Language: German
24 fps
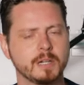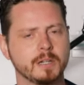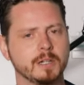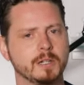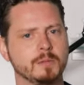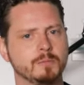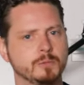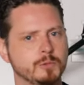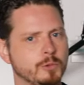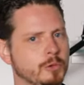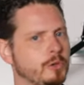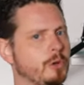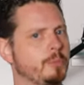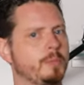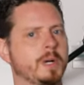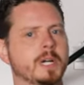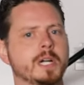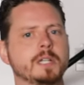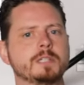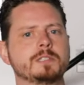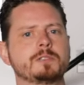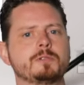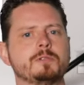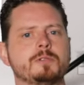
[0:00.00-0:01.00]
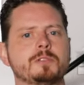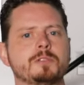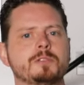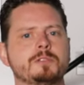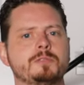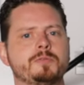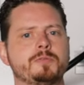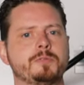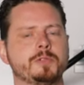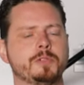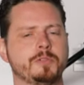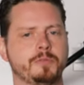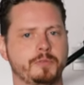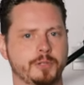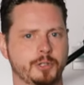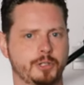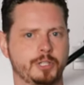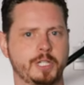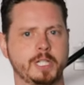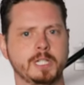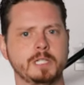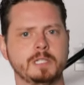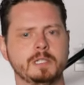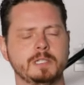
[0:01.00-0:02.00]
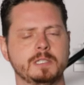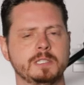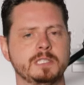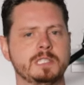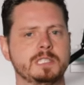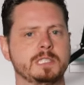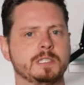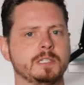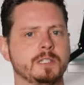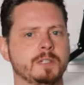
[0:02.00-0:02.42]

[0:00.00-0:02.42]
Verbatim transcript: Ähm, nur noch mal ganz kurz für die Verständnis.